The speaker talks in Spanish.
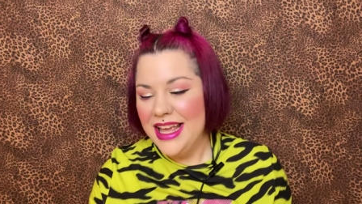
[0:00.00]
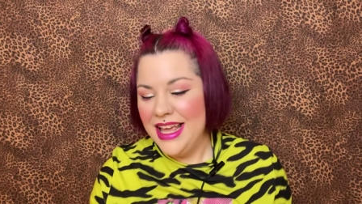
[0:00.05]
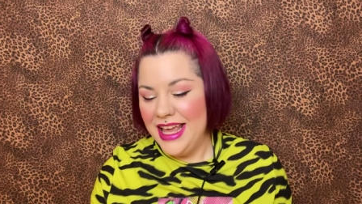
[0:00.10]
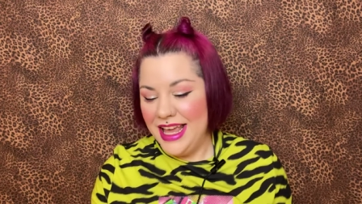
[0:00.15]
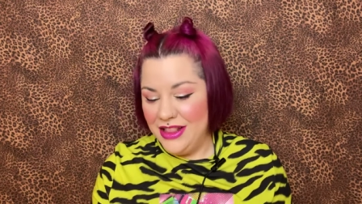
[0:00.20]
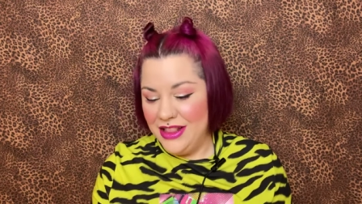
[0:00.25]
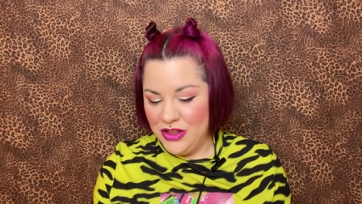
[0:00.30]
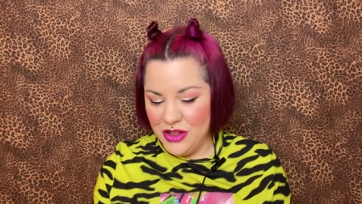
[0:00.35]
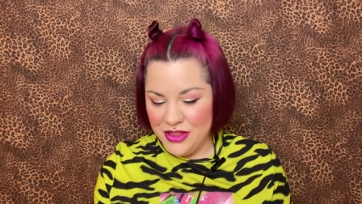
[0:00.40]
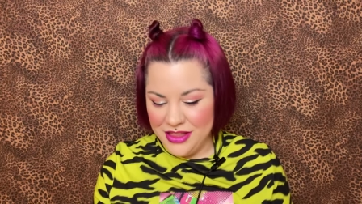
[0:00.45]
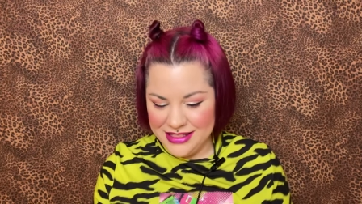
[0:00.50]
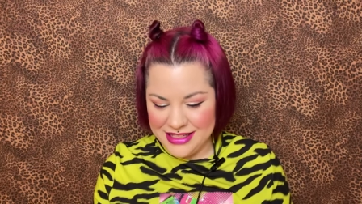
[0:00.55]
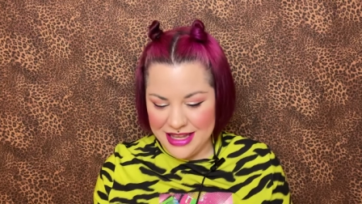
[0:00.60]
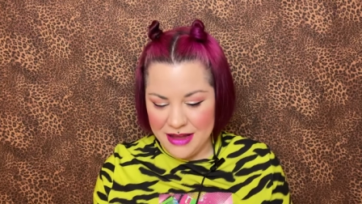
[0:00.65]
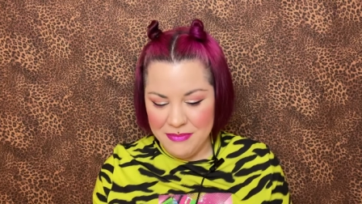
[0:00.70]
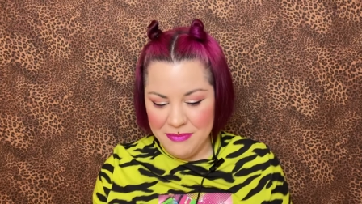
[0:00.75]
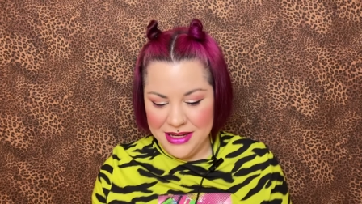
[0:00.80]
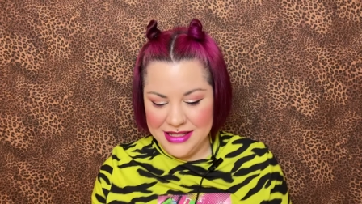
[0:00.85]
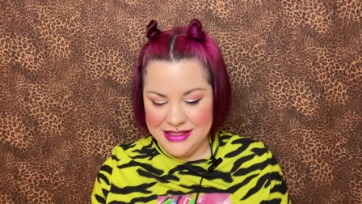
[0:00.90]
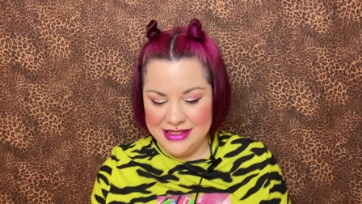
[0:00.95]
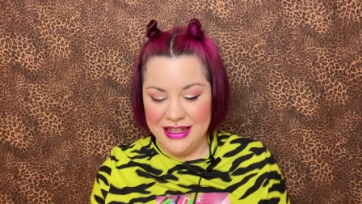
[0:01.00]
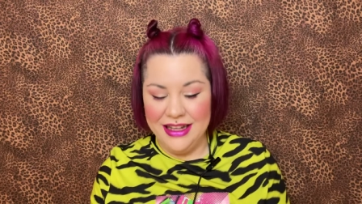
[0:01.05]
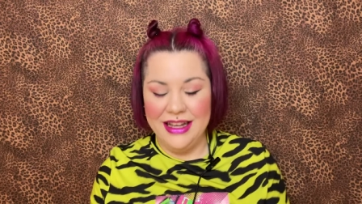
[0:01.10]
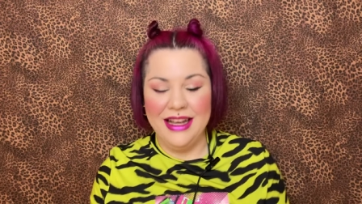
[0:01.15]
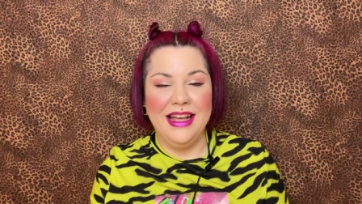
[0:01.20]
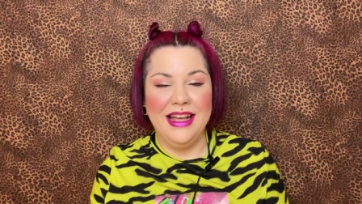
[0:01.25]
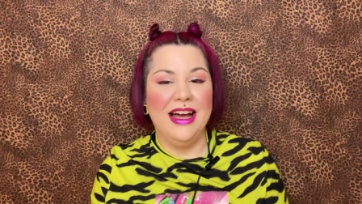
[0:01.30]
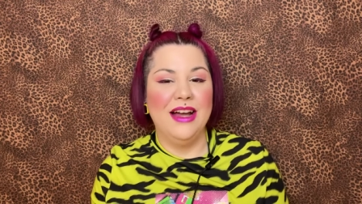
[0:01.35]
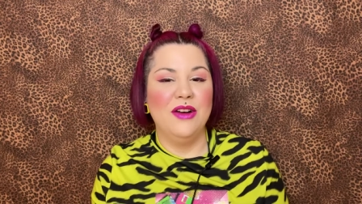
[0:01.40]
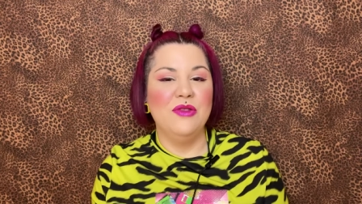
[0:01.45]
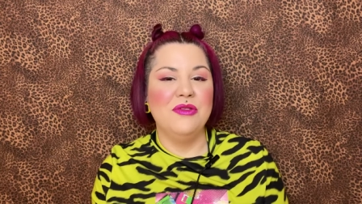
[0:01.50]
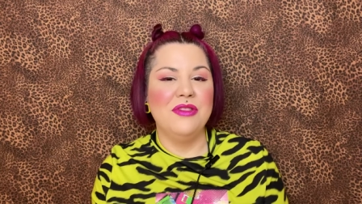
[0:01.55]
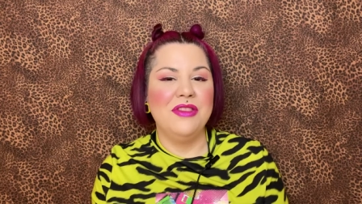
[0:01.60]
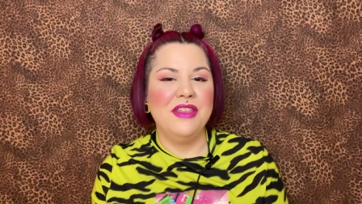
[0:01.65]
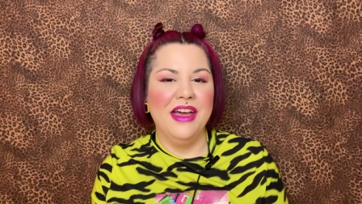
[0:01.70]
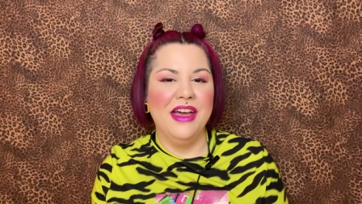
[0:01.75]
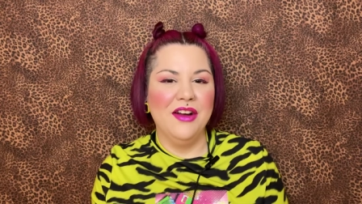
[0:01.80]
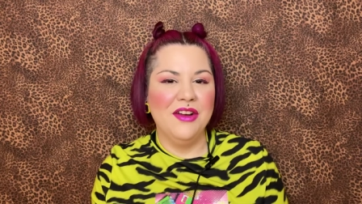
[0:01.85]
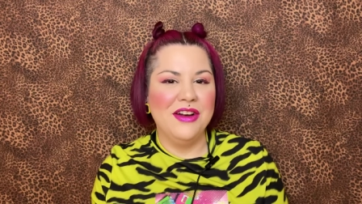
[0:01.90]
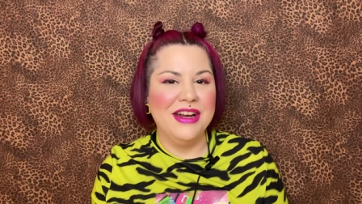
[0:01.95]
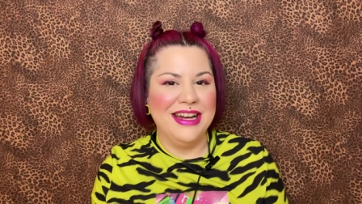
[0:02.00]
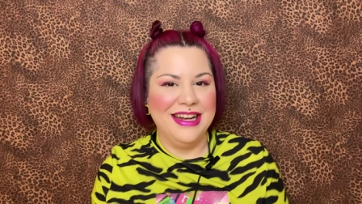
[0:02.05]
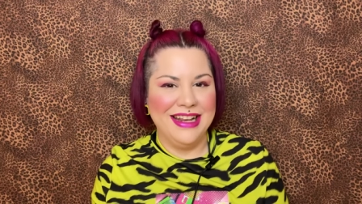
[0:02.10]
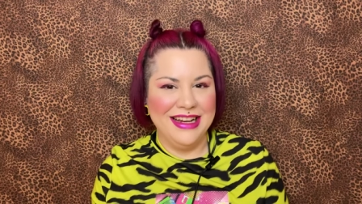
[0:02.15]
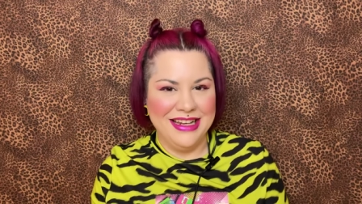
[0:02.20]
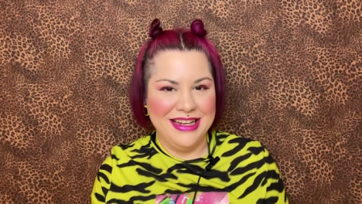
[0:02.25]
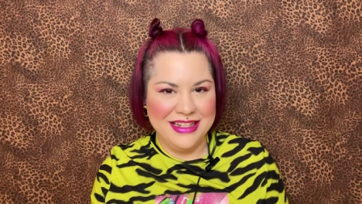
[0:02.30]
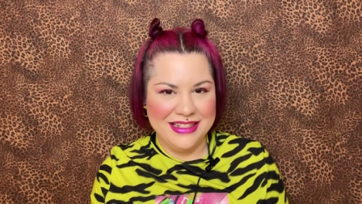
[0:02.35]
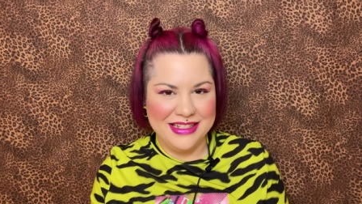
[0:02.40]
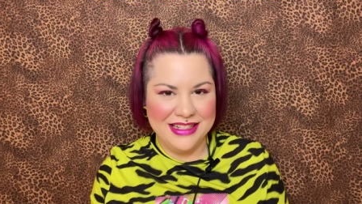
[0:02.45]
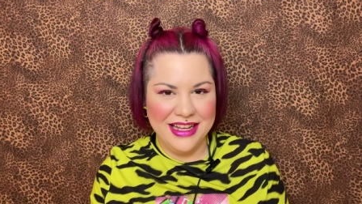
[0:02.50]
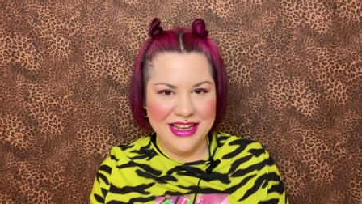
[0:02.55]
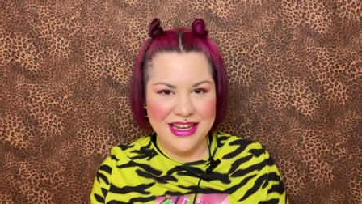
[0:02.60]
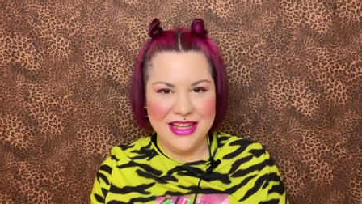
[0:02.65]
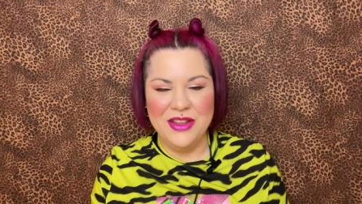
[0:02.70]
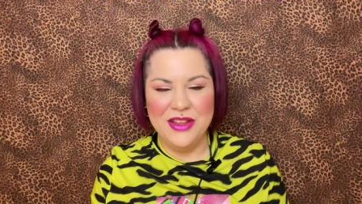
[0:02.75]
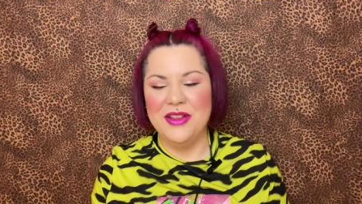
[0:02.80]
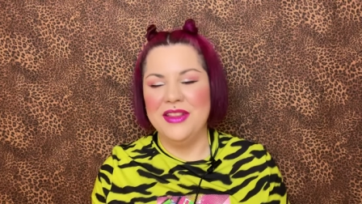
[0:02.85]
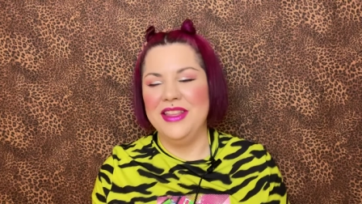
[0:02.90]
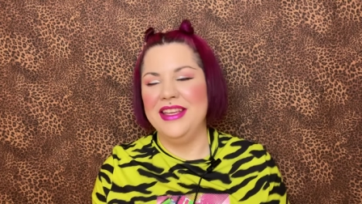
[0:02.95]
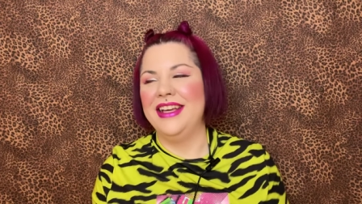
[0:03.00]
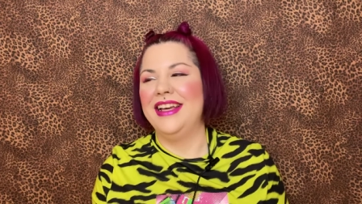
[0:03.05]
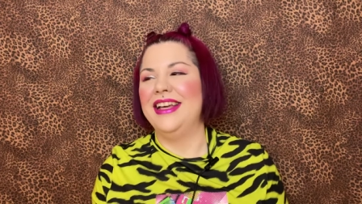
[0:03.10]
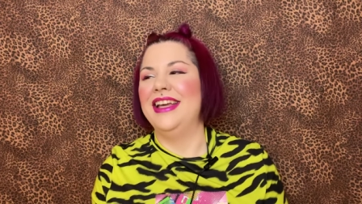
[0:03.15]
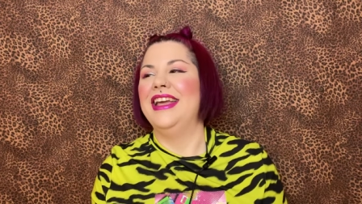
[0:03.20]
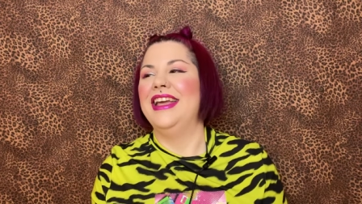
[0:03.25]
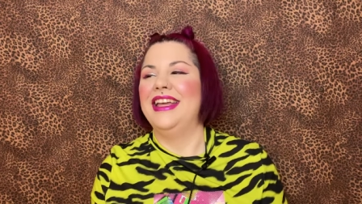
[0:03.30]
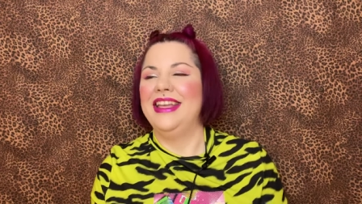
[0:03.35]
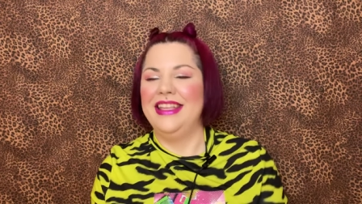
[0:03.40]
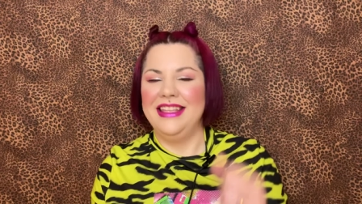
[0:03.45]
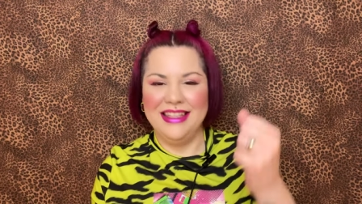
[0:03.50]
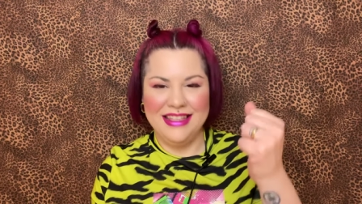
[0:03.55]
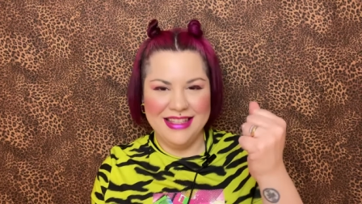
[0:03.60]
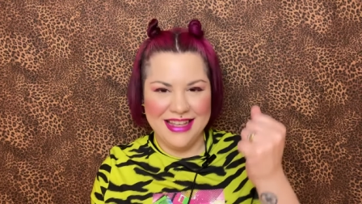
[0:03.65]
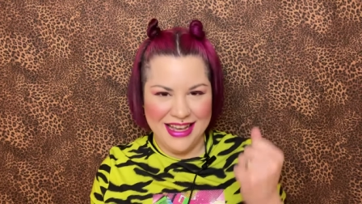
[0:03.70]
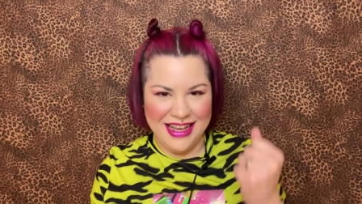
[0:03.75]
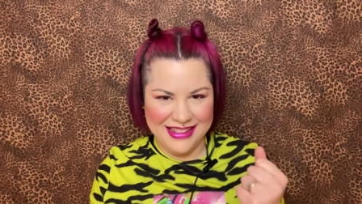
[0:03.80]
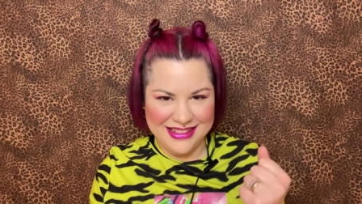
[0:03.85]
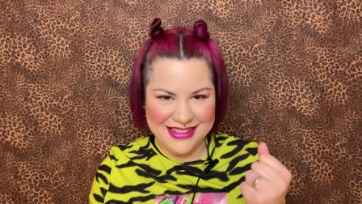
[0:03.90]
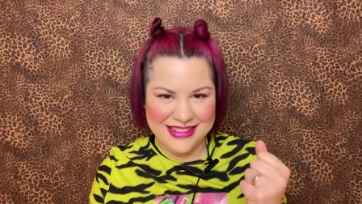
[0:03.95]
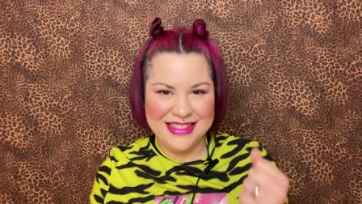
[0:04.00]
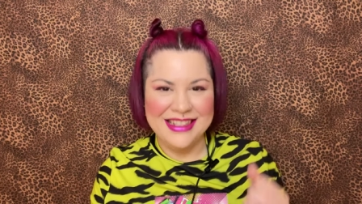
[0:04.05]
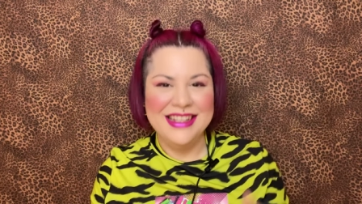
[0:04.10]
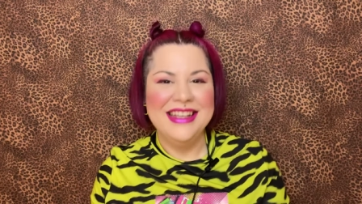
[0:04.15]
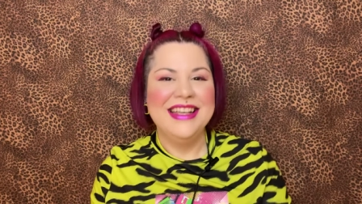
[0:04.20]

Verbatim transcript: Entonces, ¿qué pasa? Que anunciaron el elixir y yo dije, yes,